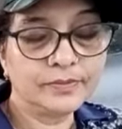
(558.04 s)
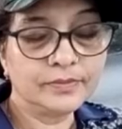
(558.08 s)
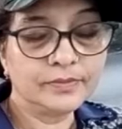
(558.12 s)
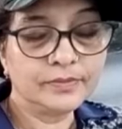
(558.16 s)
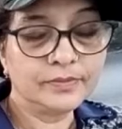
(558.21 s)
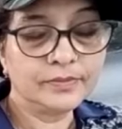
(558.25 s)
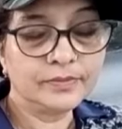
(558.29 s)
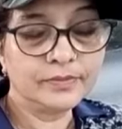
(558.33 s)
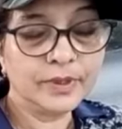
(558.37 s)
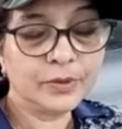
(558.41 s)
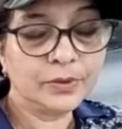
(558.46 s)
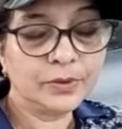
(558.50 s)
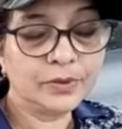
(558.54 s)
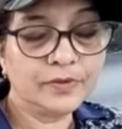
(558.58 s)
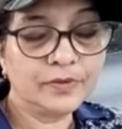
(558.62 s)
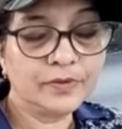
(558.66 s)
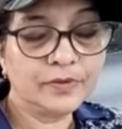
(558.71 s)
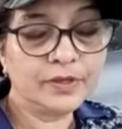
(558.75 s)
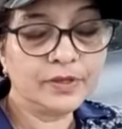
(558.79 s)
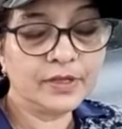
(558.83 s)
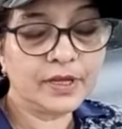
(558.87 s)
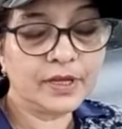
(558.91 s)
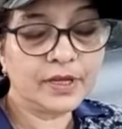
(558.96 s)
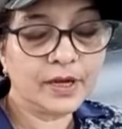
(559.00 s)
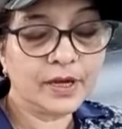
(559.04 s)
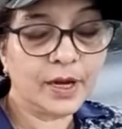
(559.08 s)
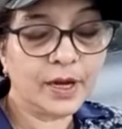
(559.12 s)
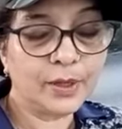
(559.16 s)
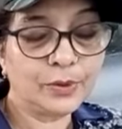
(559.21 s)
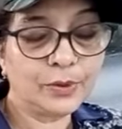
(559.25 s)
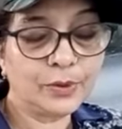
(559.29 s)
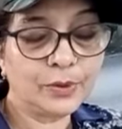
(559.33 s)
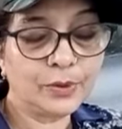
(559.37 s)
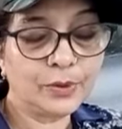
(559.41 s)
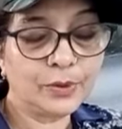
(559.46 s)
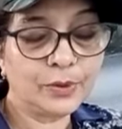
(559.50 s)
मैं खुदाबंद के
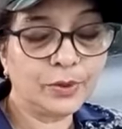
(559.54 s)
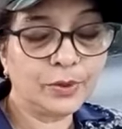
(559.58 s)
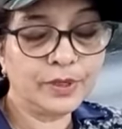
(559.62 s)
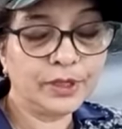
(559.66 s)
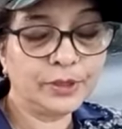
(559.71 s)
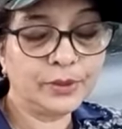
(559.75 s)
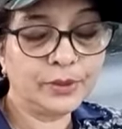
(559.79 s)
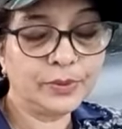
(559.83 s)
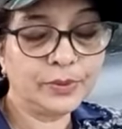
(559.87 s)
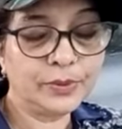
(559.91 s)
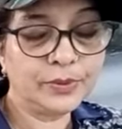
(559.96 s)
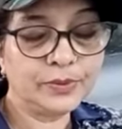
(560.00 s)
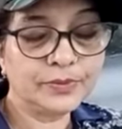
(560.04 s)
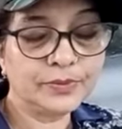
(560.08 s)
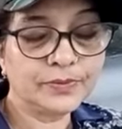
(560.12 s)
हाथों में देती हूँ